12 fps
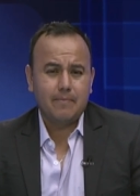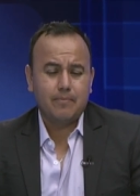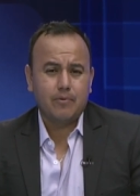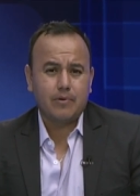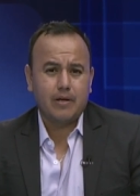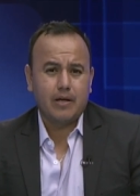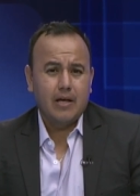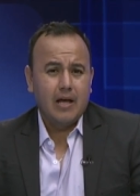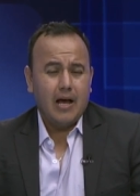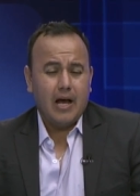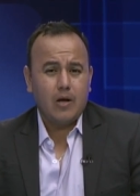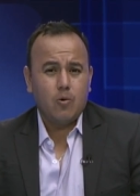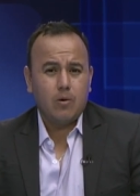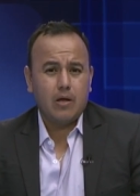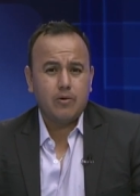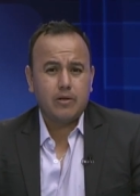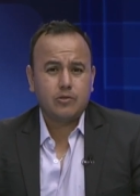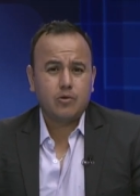porque hay
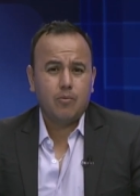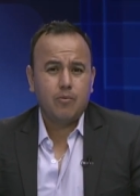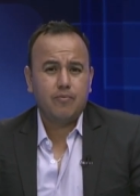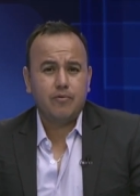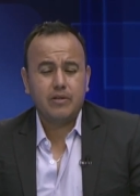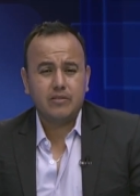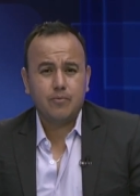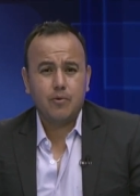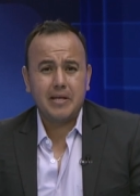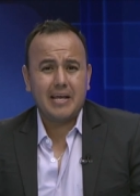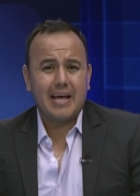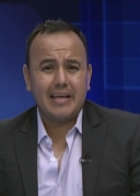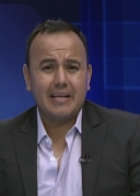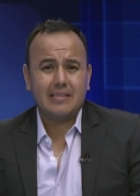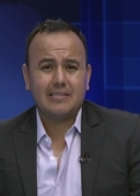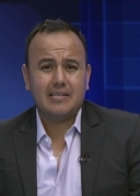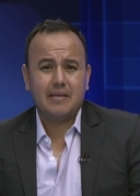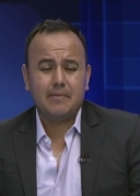jugadores como Funes Mori que ayer
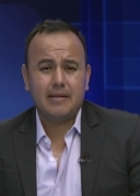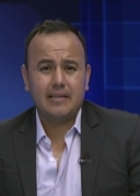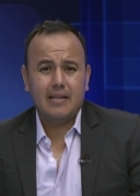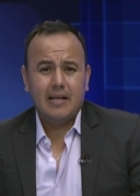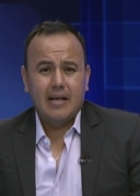se llevan